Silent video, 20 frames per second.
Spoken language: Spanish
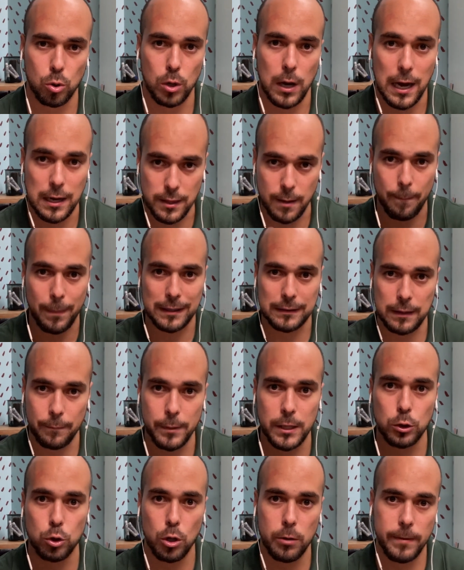al
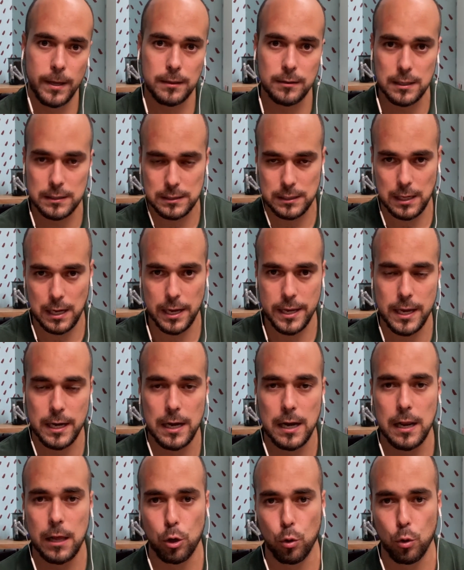departamento de ventas ahí en el